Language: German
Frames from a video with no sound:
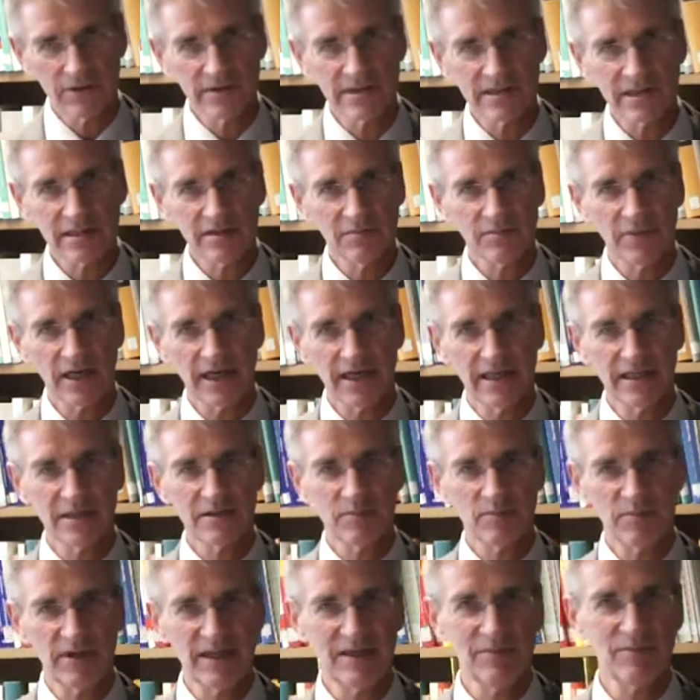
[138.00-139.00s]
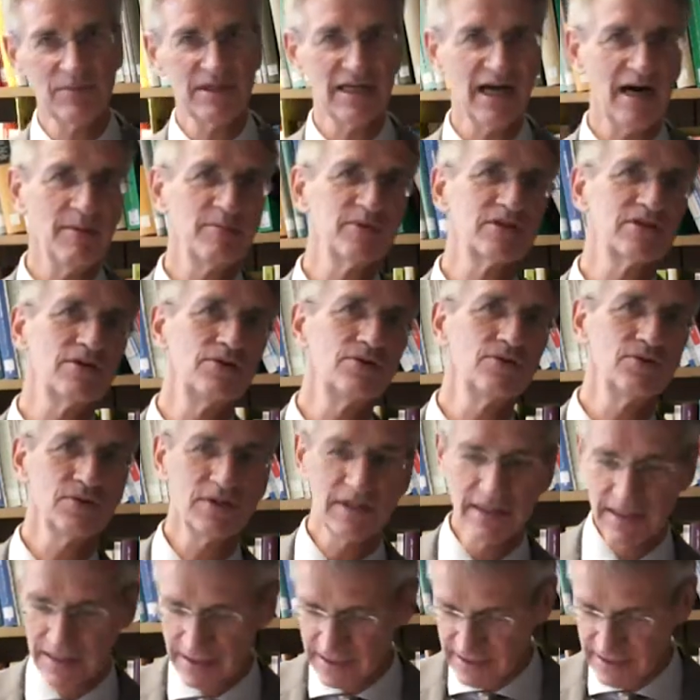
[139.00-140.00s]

unserem Bereich blieben die absoluten